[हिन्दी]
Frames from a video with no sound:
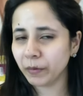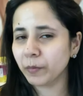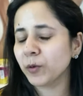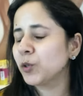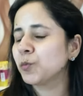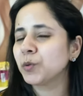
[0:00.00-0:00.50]

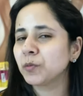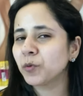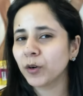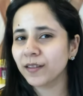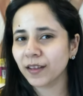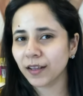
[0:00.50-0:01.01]
पेपर जो मुझे
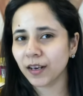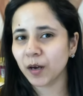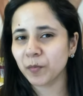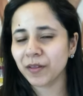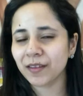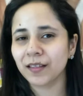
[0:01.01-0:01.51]
बहुत ज़्यादा
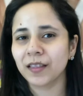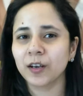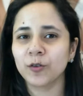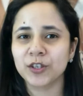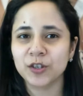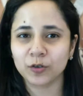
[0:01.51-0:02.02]
नापसंद था
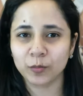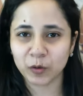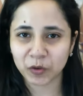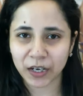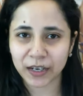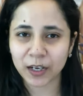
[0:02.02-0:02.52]
और जिसको मैं
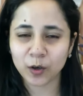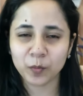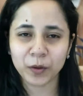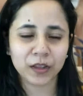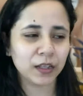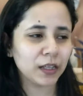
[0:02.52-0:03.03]
उतारने को
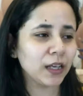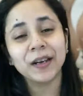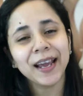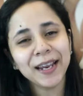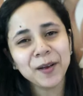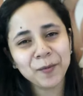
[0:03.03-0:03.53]
फिरती थी
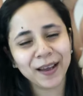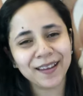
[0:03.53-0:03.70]
एनी